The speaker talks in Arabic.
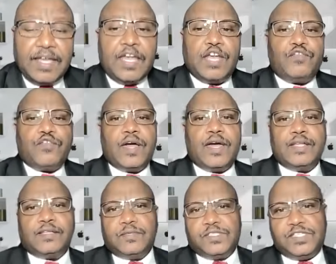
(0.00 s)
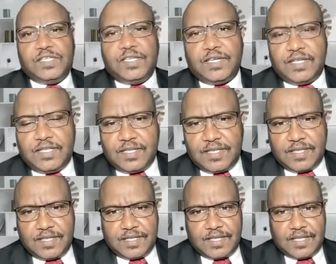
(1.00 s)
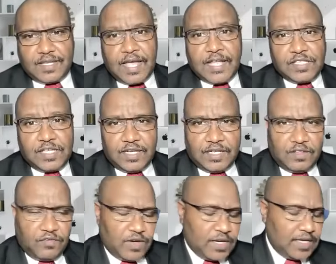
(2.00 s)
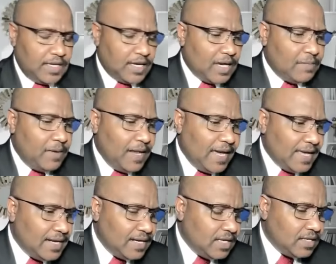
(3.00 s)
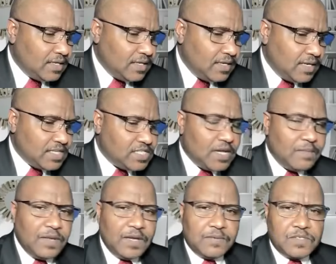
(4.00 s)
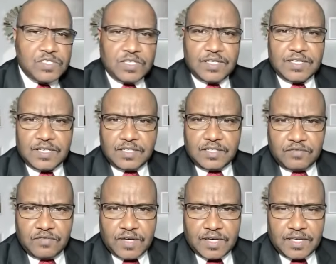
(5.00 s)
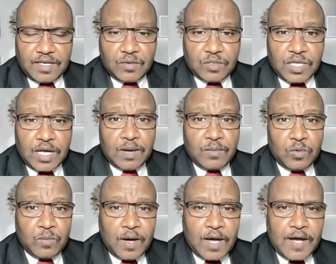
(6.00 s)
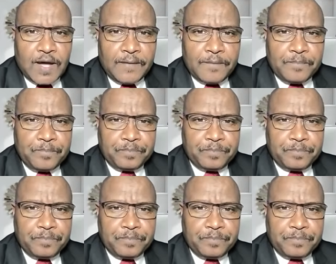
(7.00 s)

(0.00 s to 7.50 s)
كيف كانت مسيرة هذه الاتفاقية قبل أن نذهب إلى مسيرة الاتفاقية والتعامل معها